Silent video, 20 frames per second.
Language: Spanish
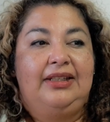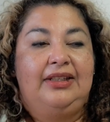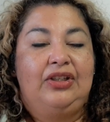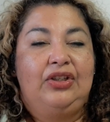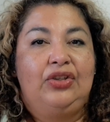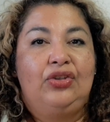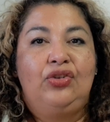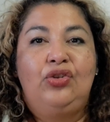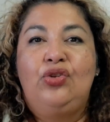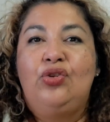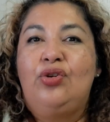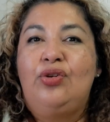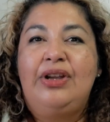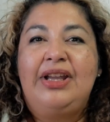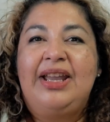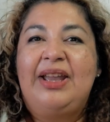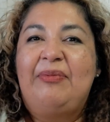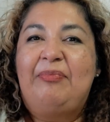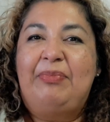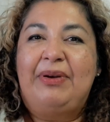no
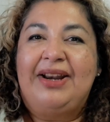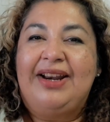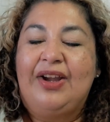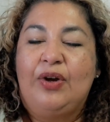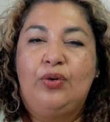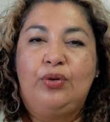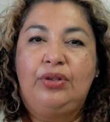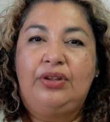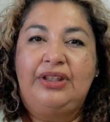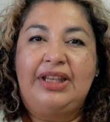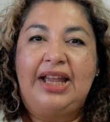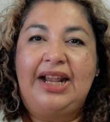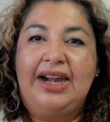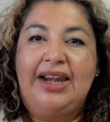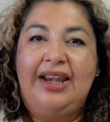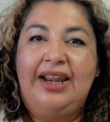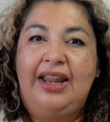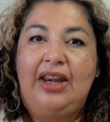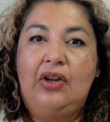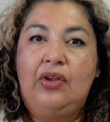es para
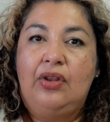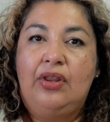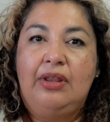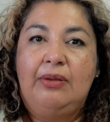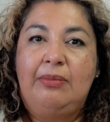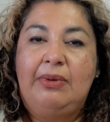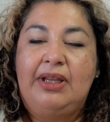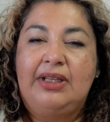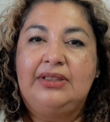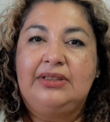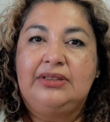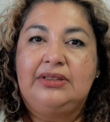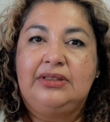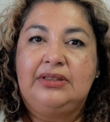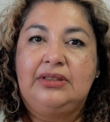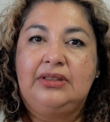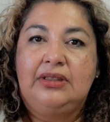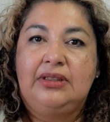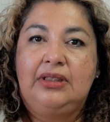gustarle a los demás.